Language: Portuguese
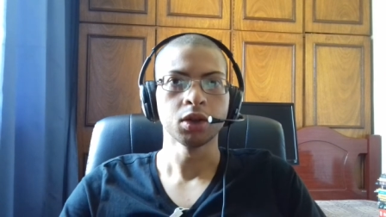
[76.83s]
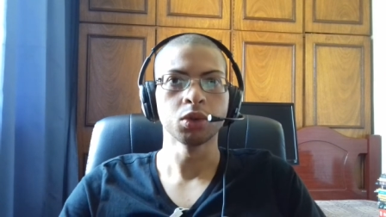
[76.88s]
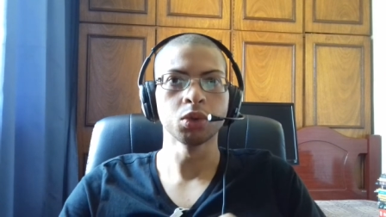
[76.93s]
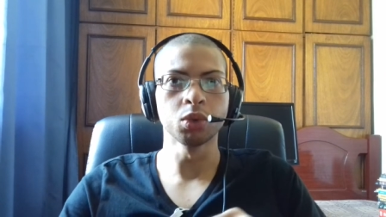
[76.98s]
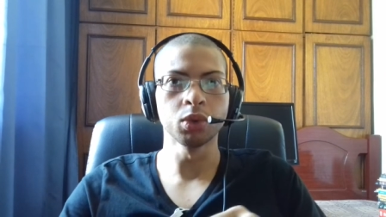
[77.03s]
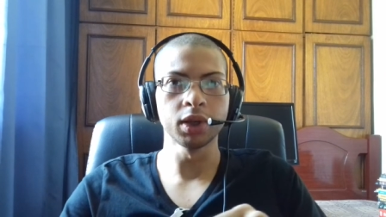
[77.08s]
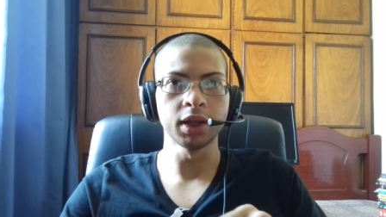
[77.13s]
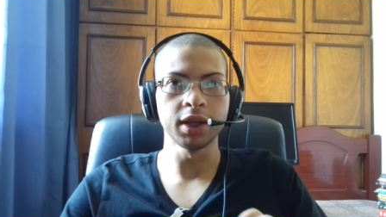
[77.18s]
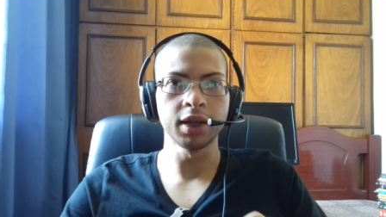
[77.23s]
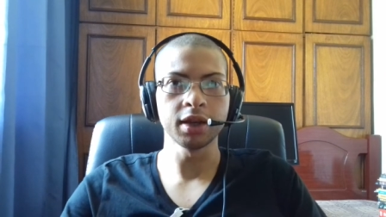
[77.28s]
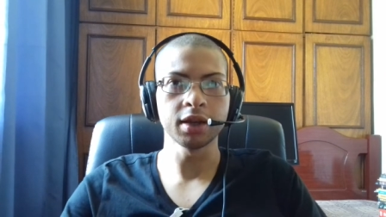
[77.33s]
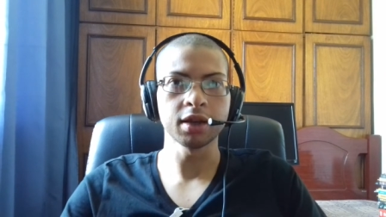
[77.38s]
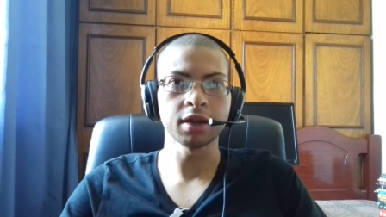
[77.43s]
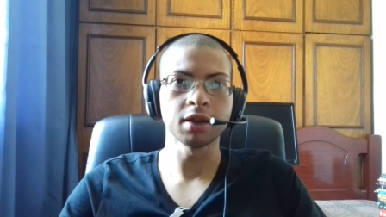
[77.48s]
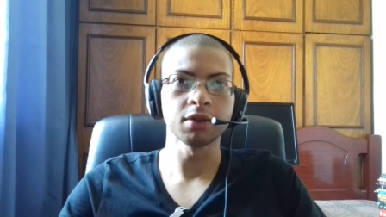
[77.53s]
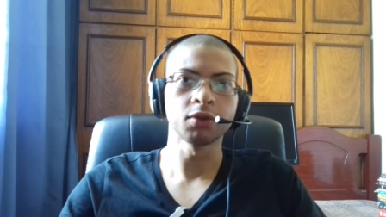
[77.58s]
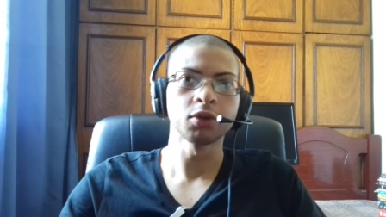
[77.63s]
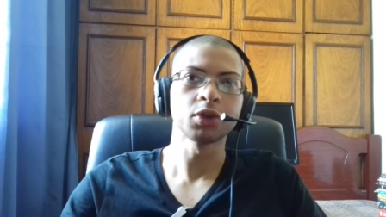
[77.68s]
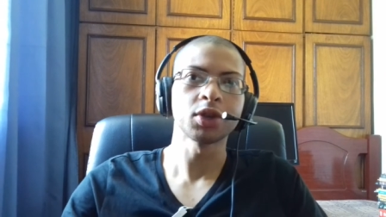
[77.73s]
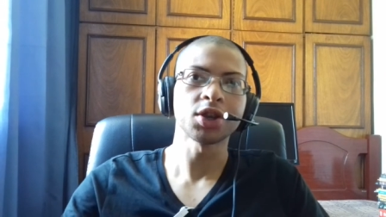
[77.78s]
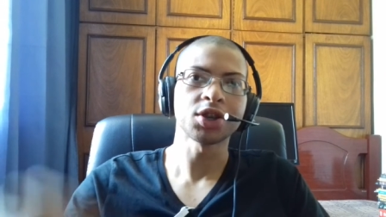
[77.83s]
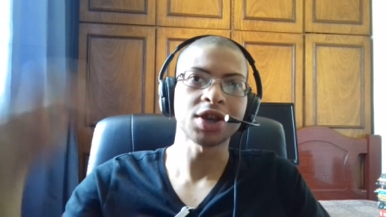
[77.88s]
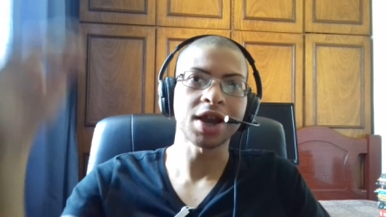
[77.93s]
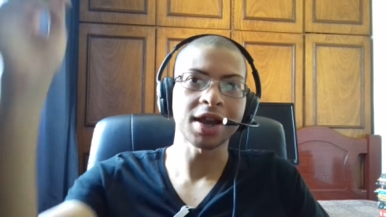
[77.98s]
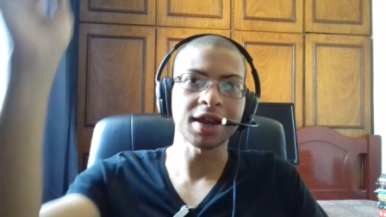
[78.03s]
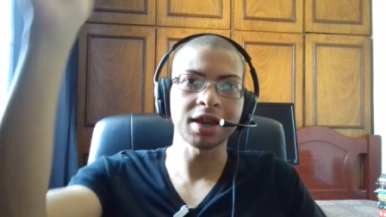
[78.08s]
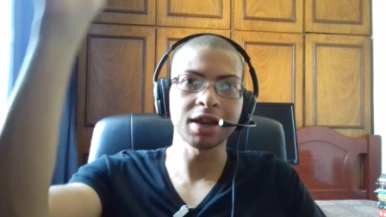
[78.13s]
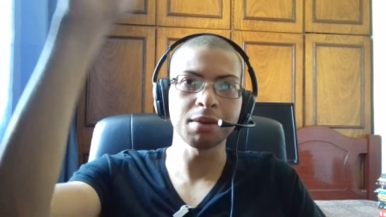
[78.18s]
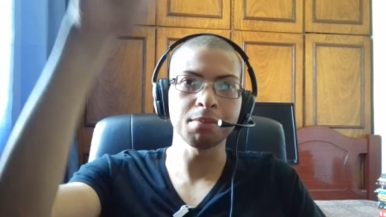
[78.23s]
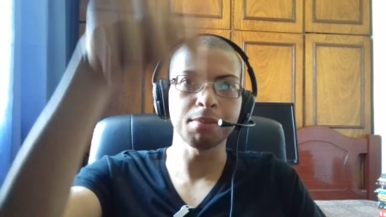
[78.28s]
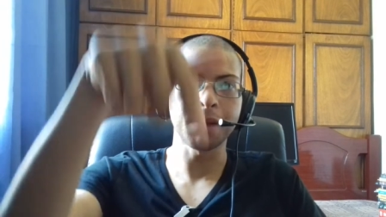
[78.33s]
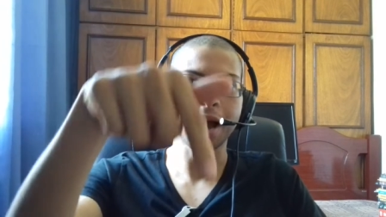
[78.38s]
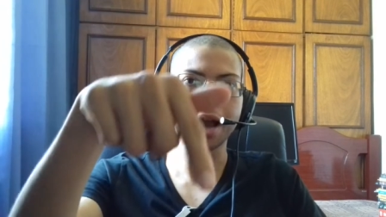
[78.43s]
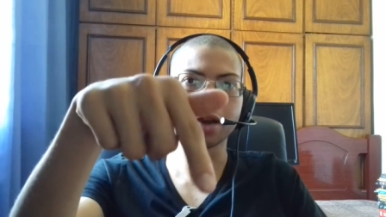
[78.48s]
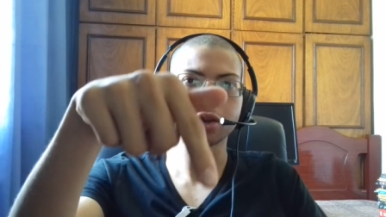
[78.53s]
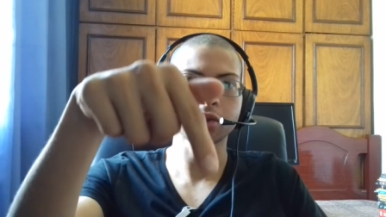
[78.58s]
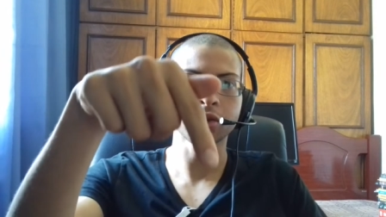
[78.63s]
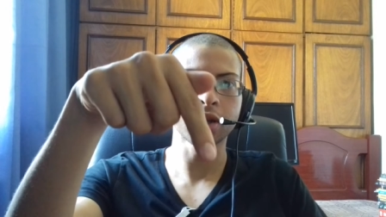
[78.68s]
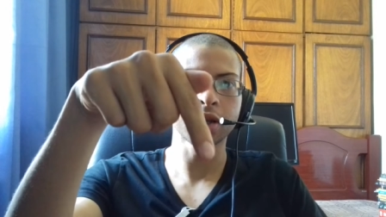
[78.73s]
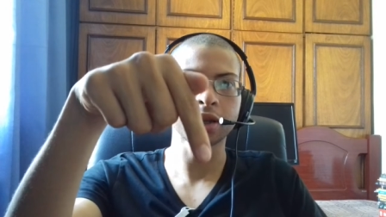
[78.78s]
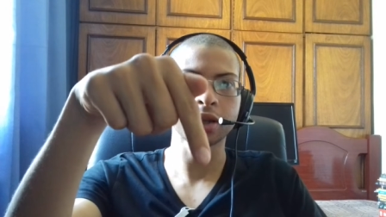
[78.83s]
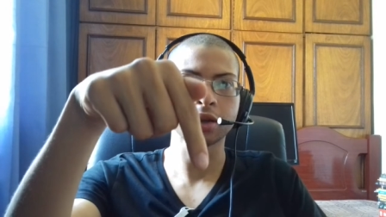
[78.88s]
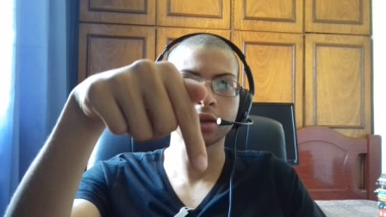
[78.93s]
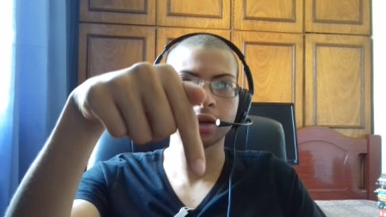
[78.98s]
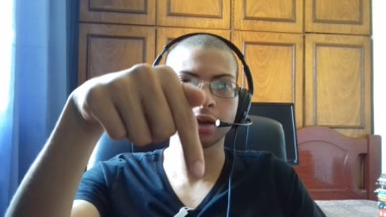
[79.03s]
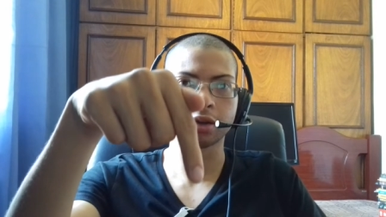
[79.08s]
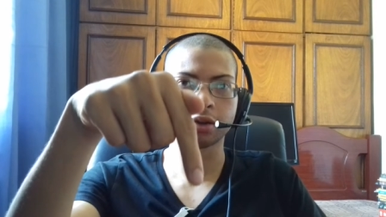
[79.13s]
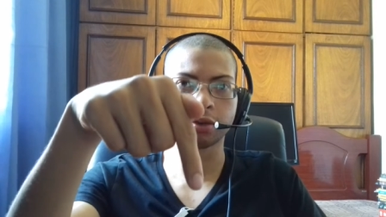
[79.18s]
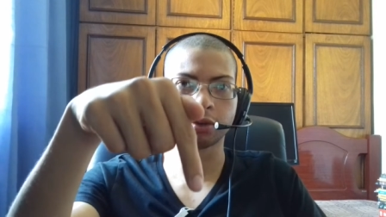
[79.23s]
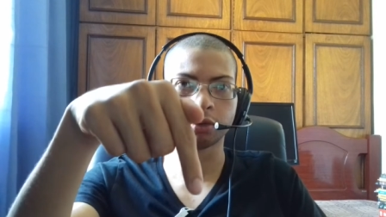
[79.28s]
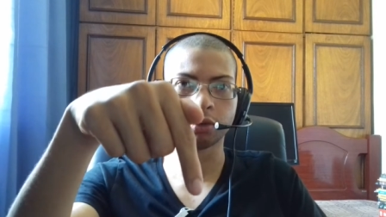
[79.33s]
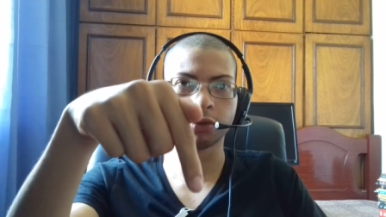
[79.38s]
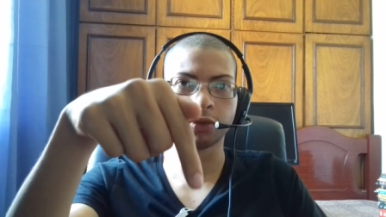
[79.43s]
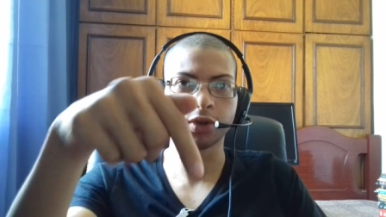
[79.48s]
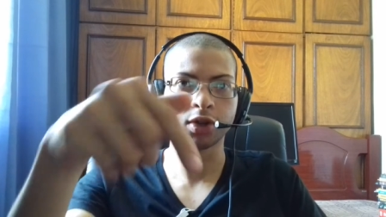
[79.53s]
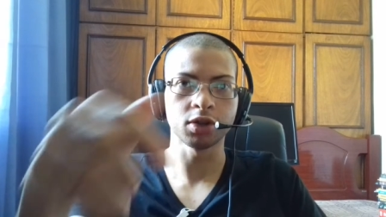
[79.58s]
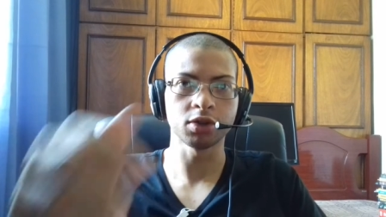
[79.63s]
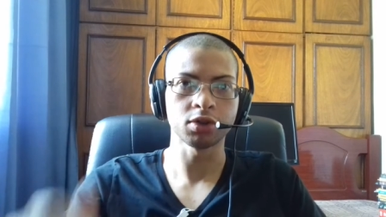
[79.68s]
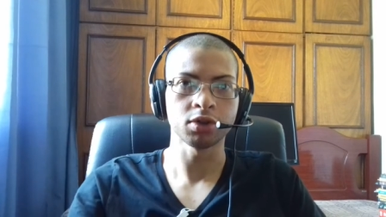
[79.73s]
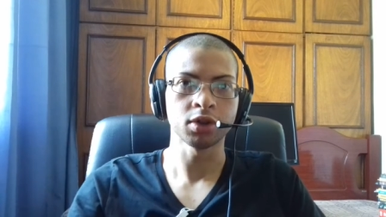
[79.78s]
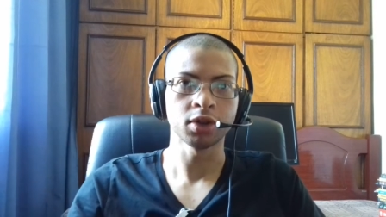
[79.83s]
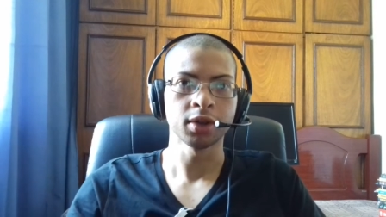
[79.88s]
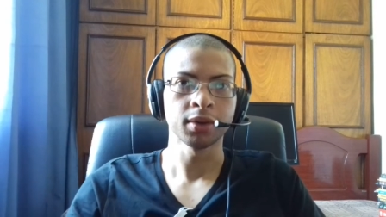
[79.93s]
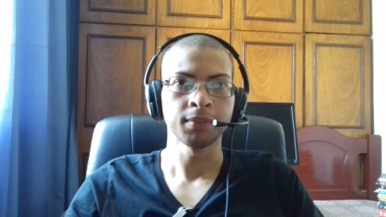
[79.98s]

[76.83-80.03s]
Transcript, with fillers: no link que eu vou deixar aqui embaixo na descrição do vídeo.